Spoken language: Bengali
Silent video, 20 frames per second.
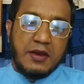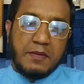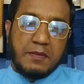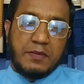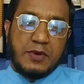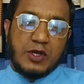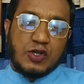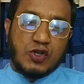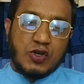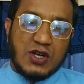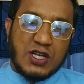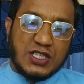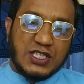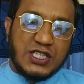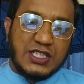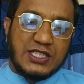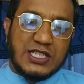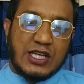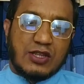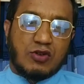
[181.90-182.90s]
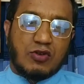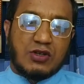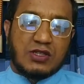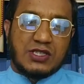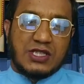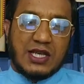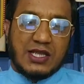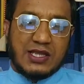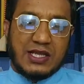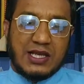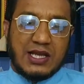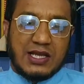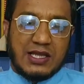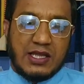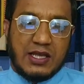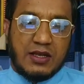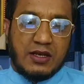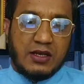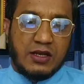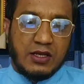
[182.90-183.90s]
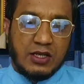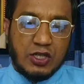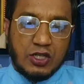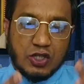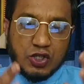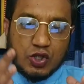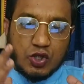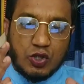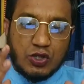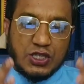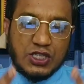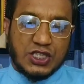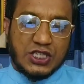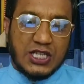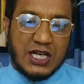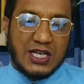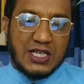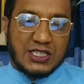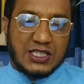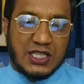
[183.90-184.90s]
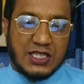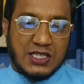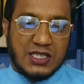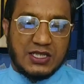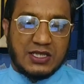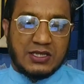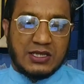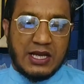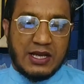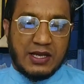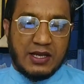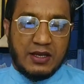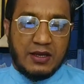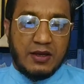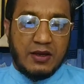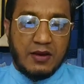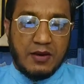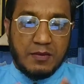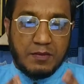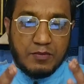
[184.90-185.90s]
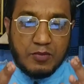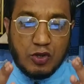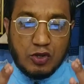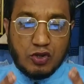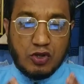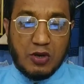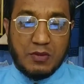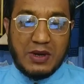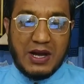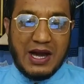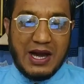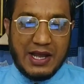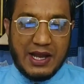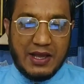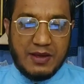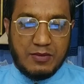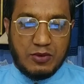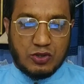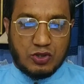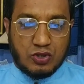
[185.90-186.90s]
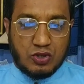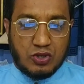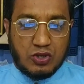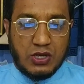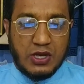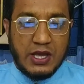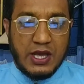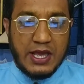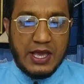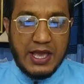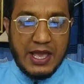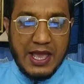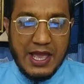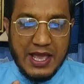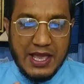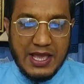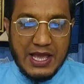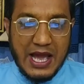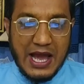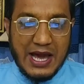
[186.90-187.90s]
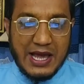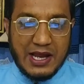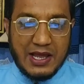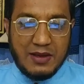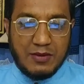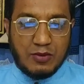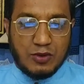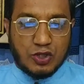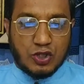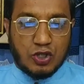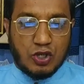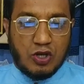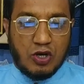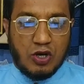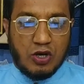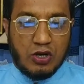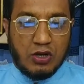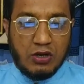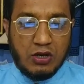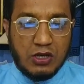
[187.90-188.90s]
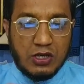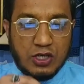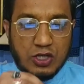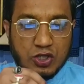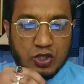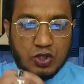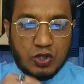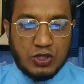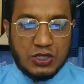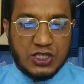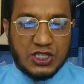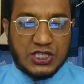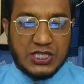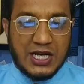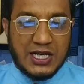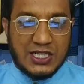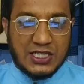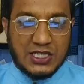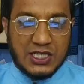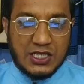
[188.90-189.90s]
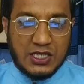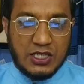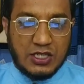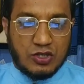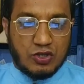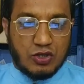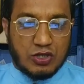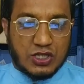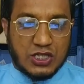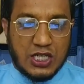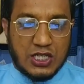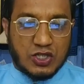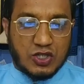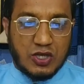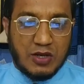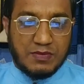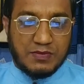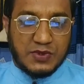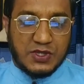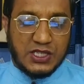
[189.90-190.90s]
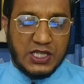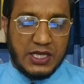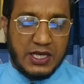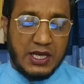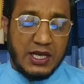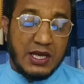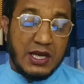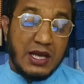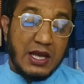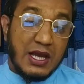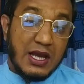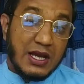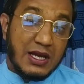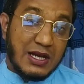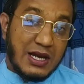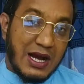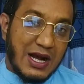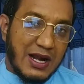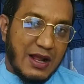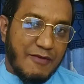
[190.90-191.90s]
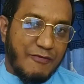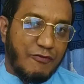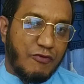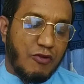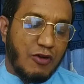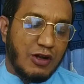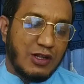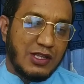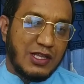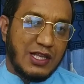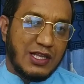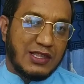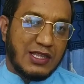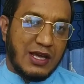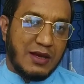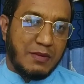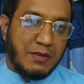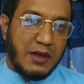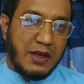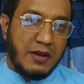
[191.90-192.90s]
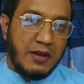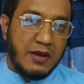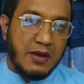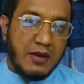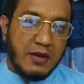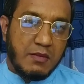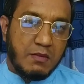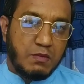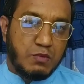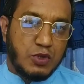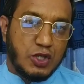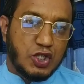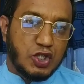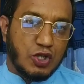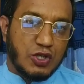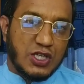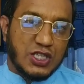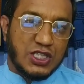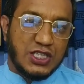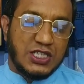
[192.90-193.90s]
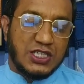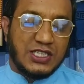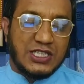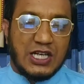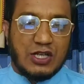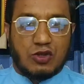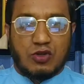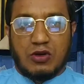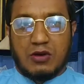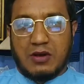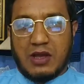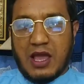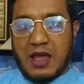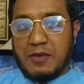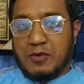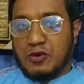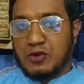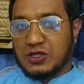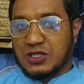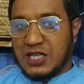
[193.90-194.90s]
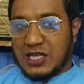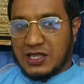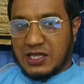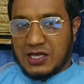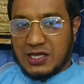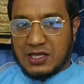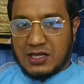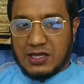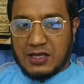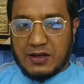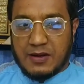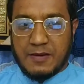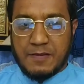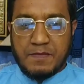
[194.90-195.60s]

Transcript: বৃষ রাশির জাতক জাতিকাদের শনির সাড়ে সাতির থাকে প্রথম আড়াই বছর এই আড়াই বছর শনির সাড়ে সাতির দশা সবচেয়ে খারাপ ফল দিয়ে থাকবে বৃষ রাশির জাতক এবং জাতিকাদের